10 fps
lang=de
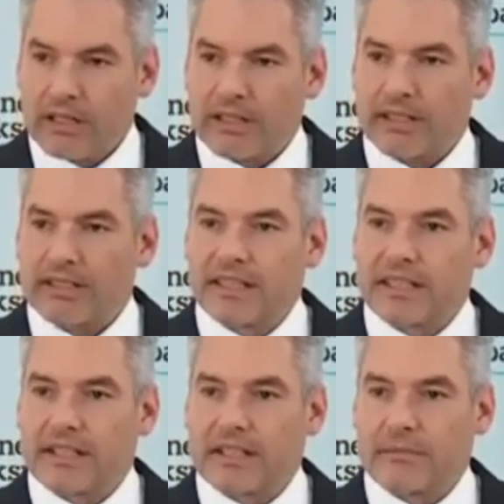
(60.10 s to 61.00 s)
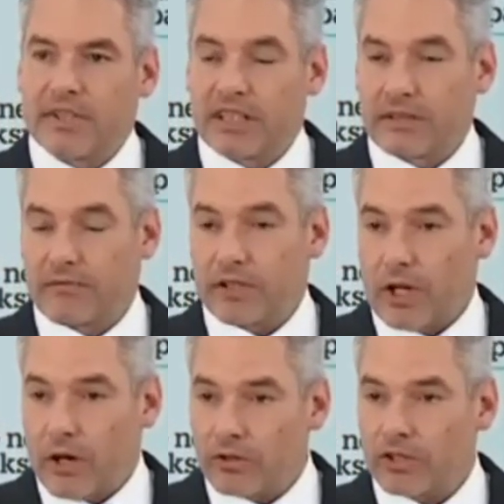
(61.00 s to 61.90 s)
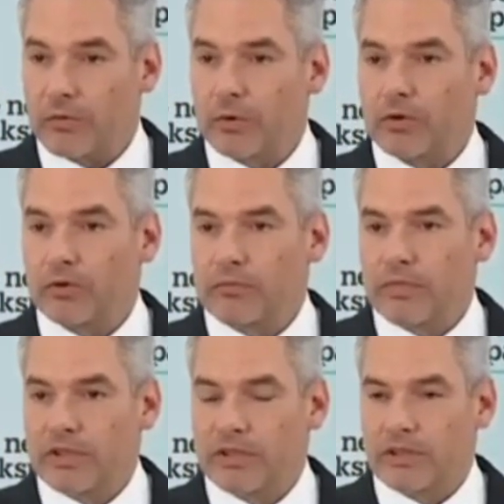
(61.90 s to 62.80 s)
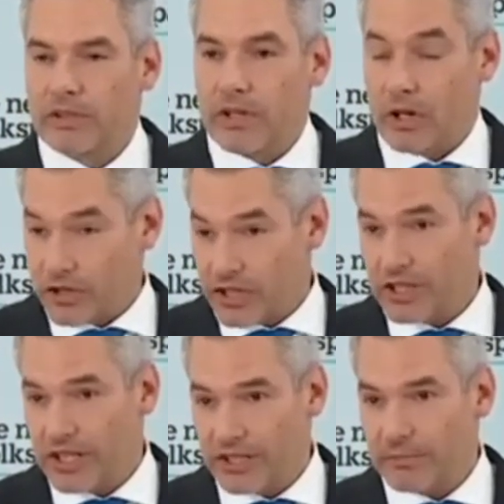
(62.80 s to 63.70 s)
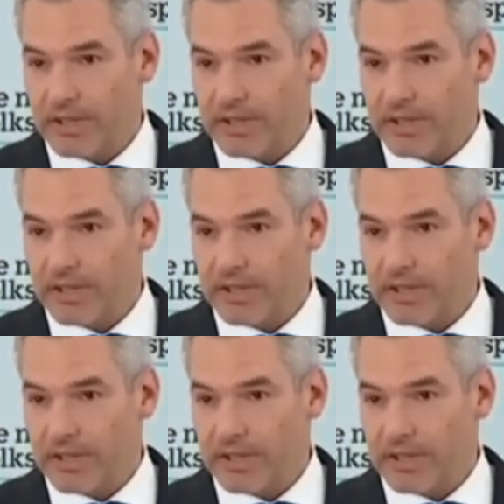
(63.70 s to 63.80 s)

dass ich mit diesem Vertrauensvotum ausgestattet